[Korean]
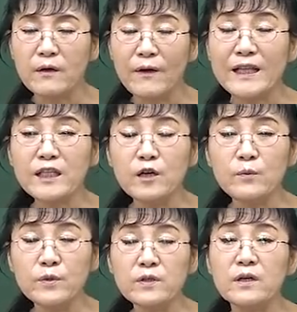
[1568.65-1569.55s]

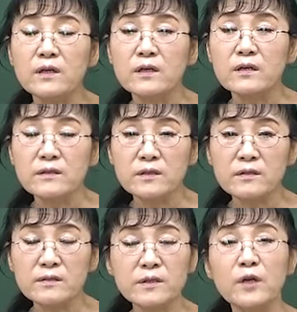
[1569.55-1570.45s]
환경부는 어,
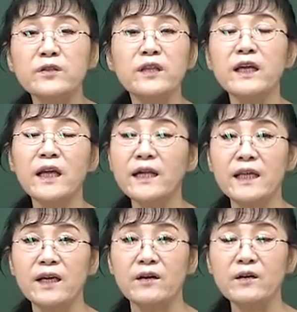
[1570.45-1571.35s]
선택이
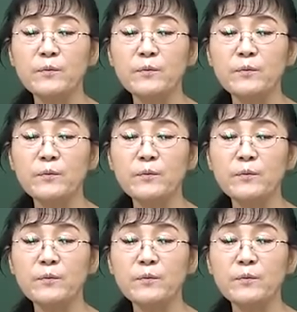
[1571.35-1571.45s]
아니에요.